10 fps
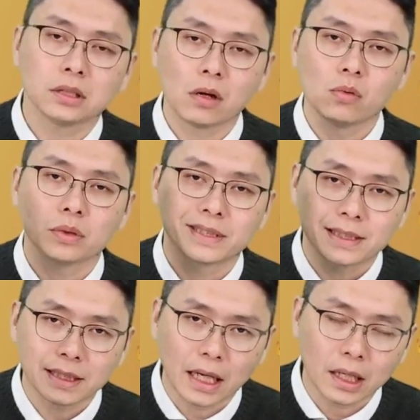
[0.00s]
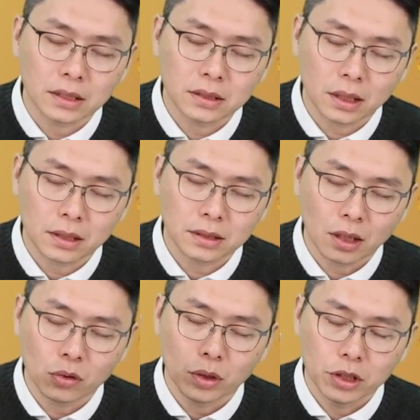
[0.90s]
超过三呃超
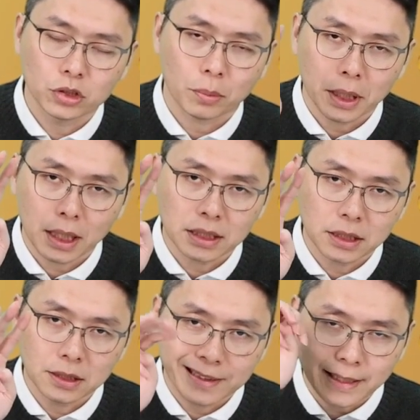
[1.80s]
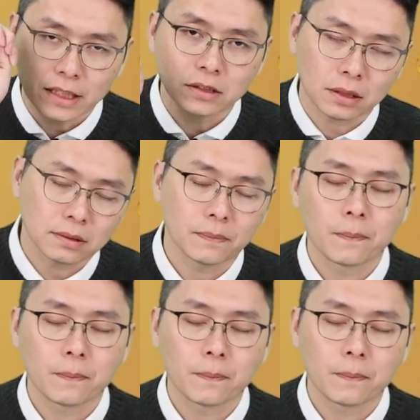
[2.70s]
超过二九八，大概接近三成。